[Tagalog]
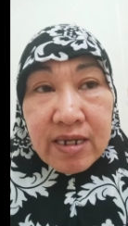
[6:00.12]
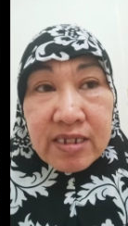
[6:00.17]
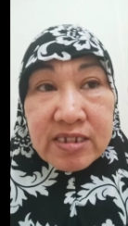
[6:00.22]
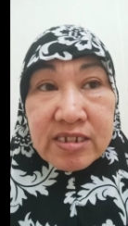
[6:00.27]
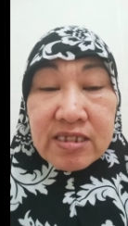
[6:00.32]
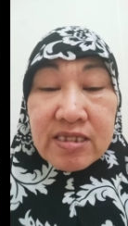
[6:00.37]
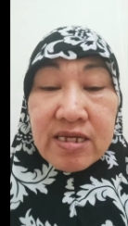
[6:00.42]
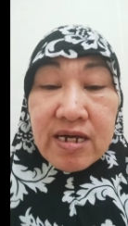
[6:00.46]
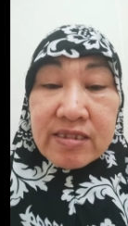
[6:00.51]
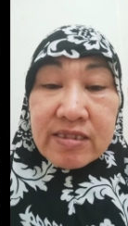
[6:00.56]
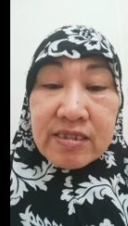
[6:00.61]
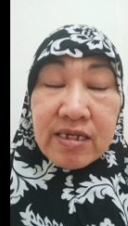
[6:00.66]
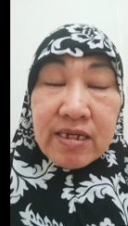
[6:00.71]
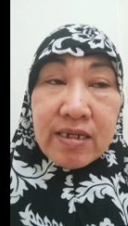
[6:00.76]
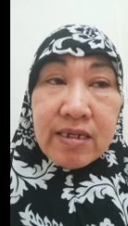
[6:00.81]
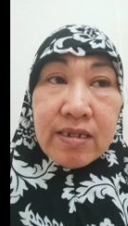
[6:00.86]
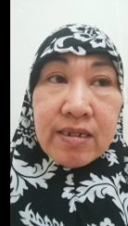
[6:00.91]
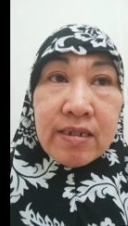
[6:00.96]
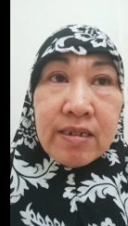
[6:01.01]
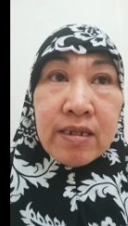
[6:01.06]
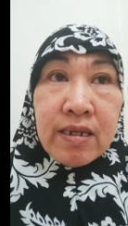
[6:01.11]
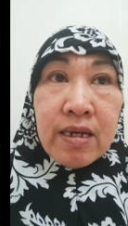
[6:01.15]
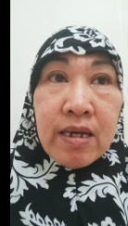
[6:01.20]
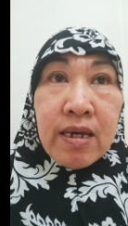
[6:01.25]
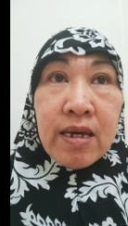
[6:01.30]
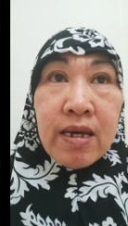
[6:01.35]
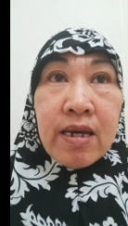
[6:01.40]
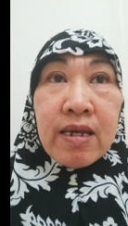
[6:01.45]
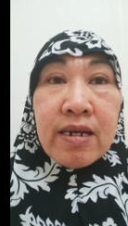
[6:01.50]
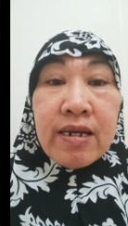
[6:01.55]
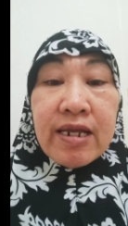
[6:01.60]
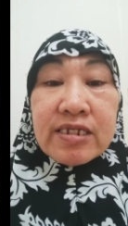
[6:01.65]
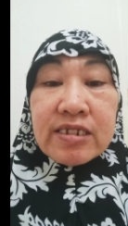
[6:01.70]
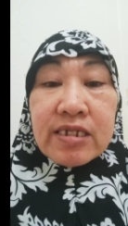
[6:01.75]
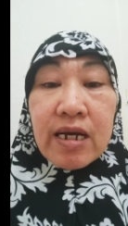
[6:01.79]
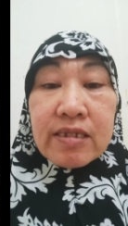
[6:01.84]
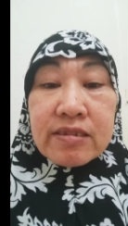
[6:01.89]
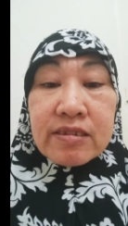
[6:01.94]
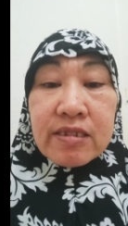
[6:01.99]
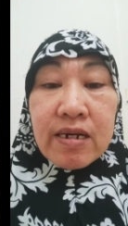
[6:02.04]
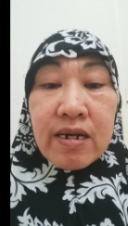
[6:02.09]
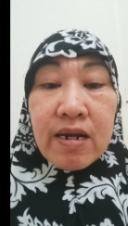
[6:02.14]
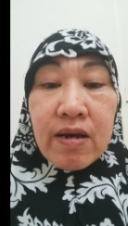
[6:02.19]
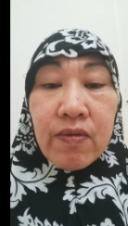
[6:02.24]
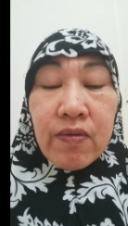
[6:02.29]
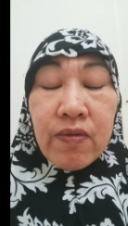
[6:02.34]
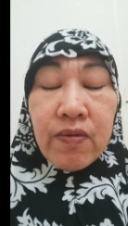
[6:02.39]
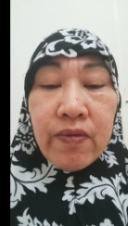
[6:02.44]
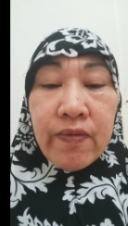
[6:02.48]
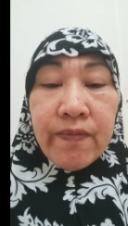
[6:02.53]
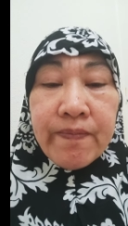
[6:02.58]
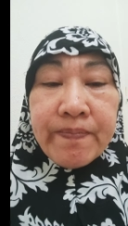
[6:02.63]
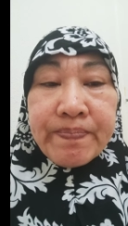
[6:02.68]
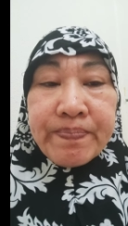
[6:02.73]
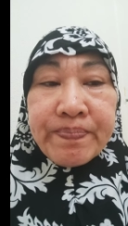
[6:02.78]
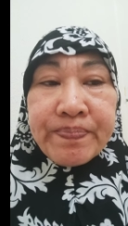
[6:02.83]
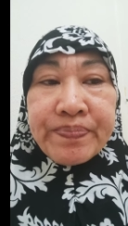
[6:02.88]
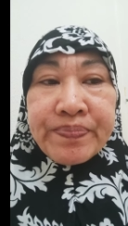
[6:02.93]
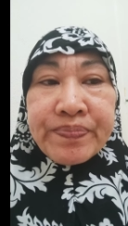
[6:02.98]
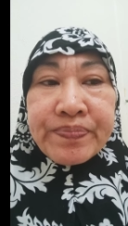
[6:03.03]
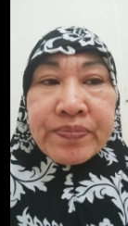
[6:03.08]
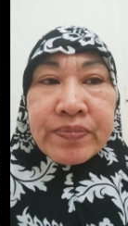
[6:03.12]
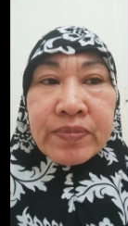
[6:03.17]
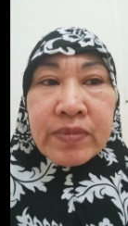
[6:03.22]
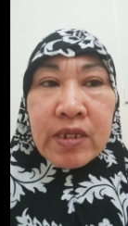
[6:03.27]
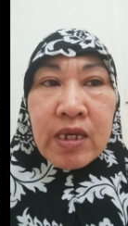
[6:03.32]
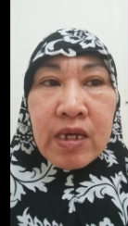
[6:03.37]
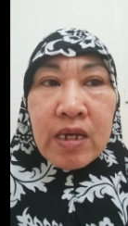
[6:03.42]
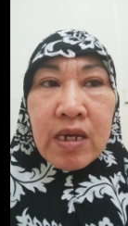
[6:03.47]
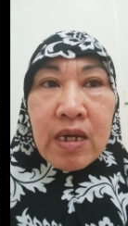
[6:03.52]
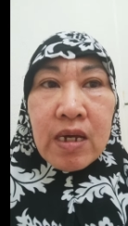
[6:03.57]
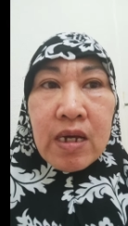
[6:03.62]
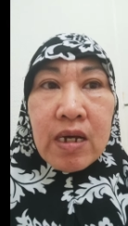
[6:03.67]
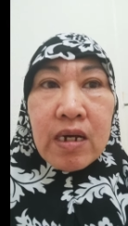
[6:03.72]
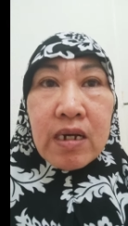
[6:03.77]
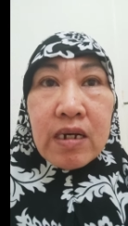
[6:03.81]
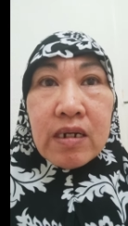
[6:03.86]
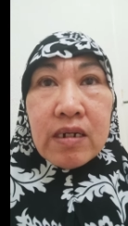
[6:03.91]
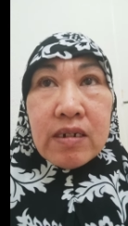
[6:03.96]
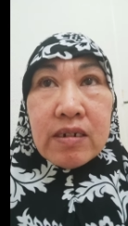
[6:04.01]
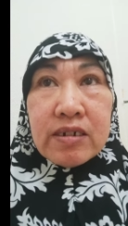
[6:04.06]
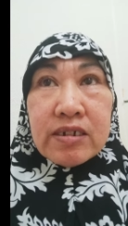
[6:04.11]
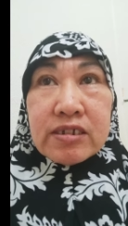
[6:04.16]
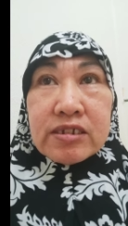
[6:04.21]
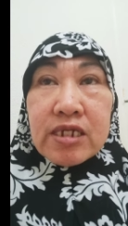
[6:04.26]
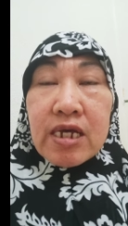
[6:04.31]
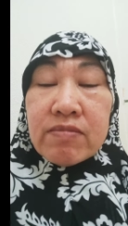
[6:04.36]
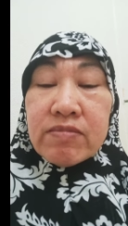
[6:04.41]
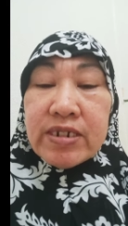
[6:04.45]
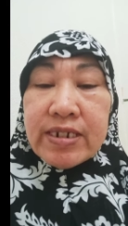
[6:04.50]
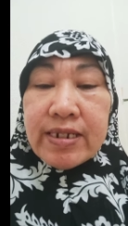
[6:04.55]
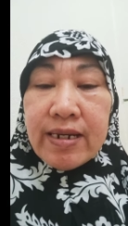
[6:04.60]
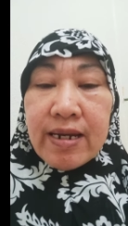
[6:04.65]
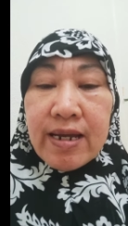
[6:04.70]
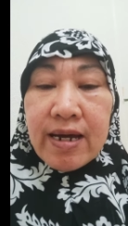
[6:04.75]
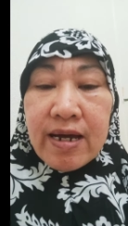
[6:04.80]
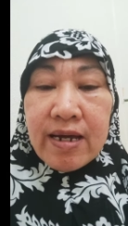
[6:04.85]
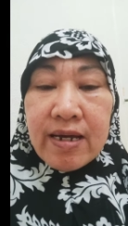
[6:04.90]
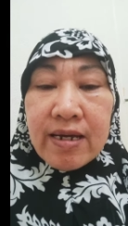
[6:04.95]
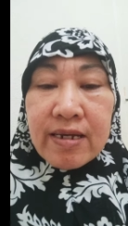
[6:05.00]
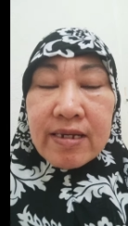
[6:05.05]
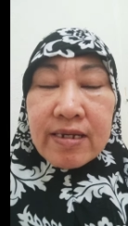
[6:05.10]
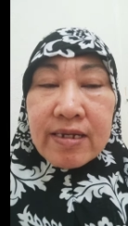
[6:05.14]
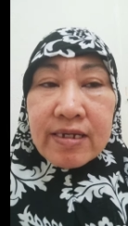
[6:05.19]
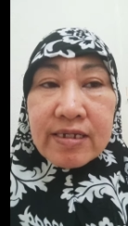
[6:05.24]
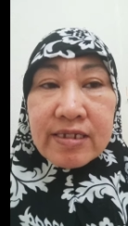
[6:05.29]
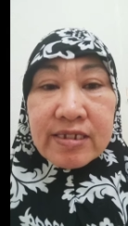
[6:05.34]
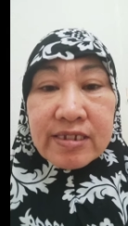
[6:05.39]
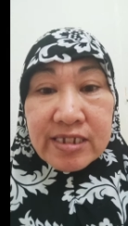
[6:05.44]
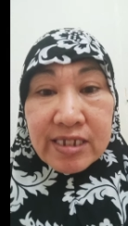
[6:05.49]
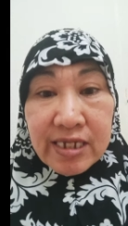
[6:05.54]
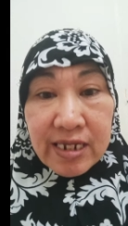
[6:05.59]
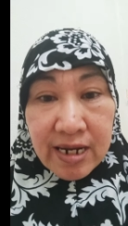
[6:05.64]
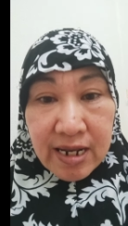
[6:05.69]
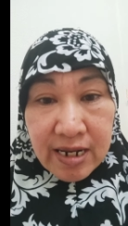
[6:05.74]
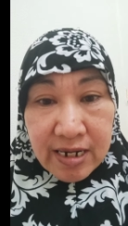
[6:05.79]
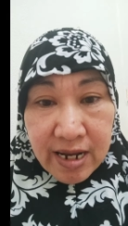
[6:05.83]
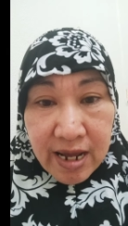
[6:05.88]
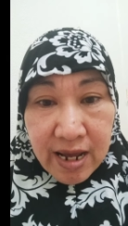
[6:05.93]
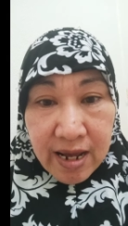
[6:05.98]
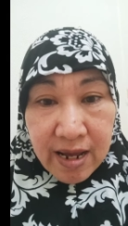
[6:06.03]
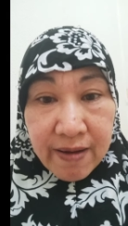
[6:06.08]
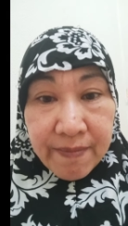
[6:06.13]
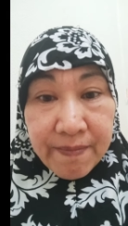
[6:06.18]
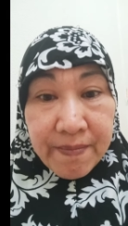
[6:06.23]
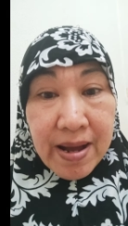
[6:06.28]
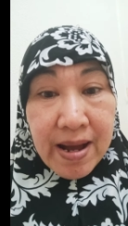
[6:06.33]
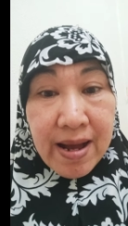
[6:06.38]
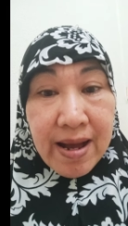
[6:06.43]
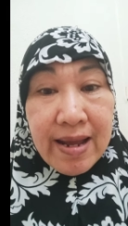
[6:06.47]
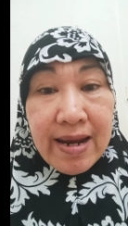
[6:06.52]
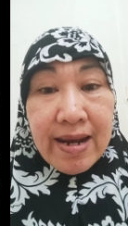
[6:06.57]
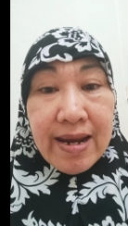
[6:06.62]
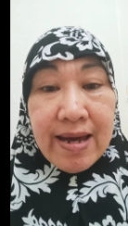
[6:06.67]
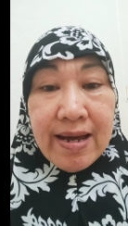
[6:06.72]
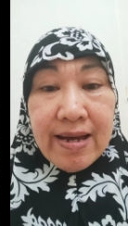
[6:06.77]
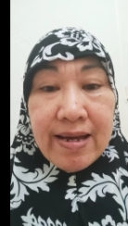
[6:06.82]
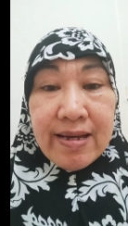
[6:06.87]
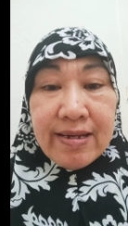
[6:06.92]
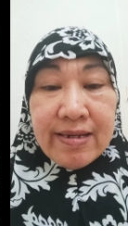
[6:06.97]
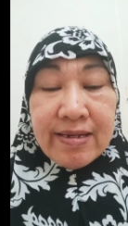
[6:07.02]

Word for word: Kasi dati, nasa katara ko, uh, ah, sabi nila, sila na ang bahala.